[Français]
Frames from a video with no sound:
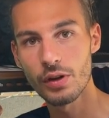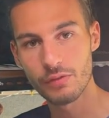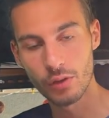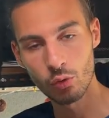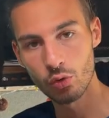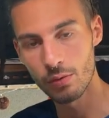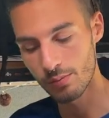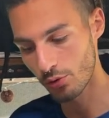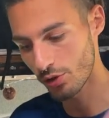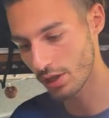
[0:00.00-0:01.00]
On a fait un trou dans le
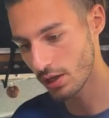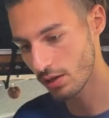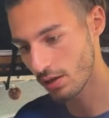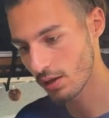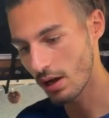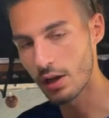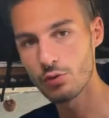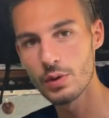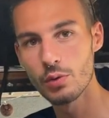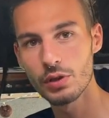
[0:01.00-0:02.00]
plancher, un
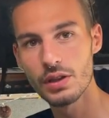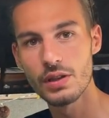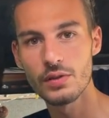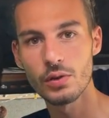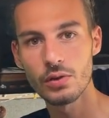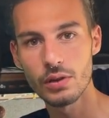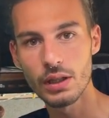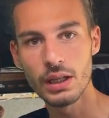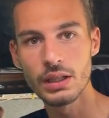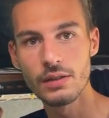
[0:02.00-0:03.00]
tuyau qui descend
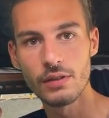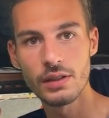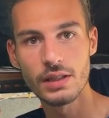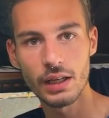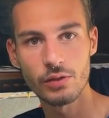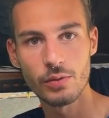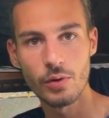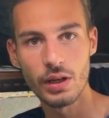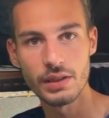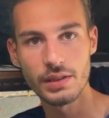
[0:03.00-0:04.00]
et qui va
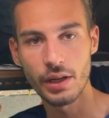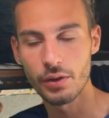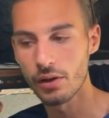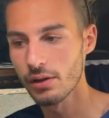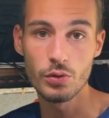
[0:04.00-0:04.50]
directement à l'extérieur.